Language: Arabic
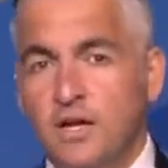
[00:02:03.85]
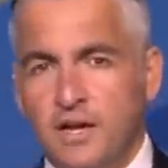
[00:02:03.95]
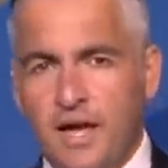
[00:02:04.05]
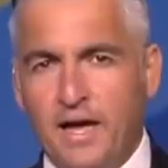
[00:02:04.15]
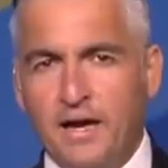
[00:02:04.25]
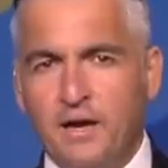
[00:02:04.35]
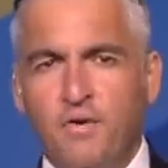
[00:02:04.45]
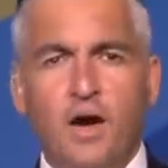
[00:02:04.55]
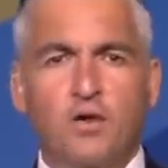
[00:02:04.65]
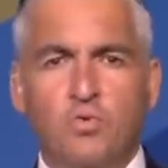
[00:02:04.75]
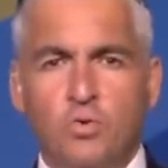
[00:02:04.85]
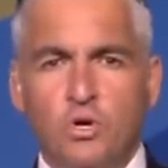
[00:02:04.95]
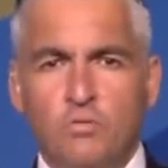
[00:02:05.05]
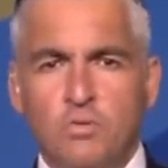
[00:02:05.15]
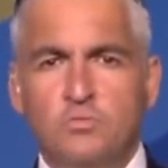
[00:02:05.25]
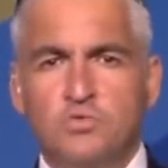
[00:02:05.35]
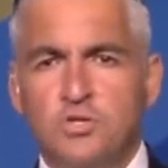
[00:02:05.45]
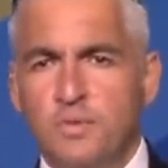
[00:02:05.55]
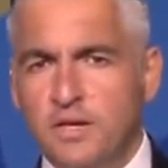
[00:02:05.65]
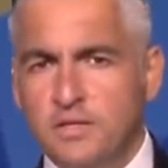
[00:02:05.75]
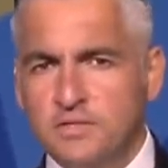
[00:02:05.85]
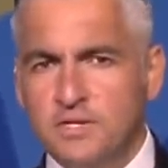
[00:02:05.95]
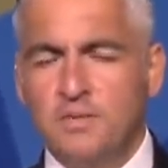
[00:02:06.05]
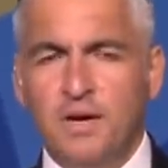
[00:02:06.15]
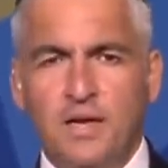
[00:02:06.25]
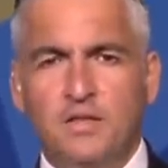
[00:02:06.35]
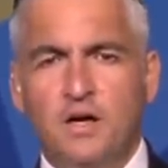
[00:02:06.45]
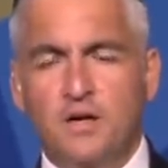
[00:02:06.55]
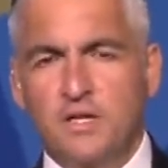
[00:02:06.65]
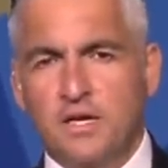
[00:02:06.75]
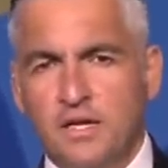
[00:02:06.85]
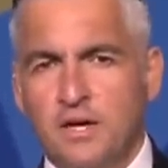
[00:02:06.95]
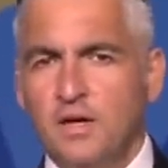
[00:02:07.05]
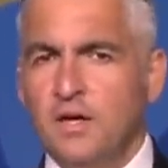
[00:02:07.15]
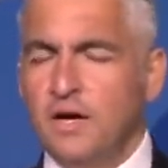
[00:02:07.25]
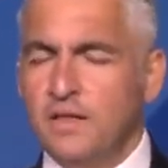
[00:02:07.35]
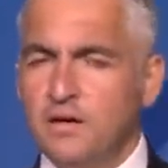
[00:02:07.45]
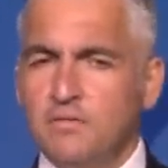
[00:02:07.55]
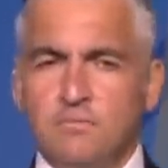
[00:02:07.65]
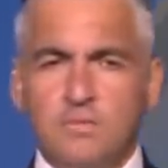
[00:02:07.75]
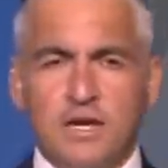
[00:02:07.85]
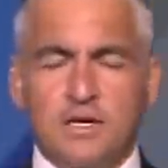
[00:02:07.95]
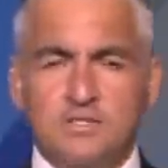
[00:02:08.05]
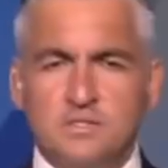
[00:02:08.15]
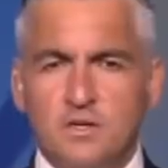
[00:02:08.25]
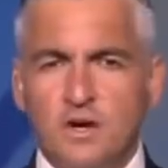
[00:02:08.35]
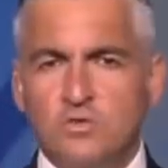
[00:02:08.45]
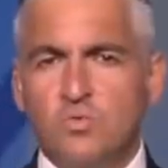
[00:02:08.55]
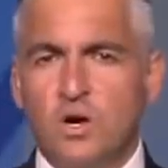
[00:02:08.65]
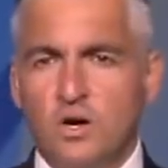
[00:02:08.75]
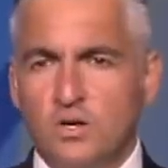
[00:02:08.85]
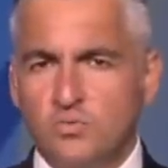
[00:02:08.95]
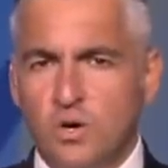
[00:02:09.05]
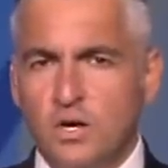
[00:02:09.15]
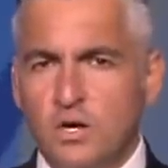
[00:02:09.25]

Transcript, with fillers: لحاجه فارجو من موسيماني زي ما قال النهارده كده انا مركز خطوه خطوه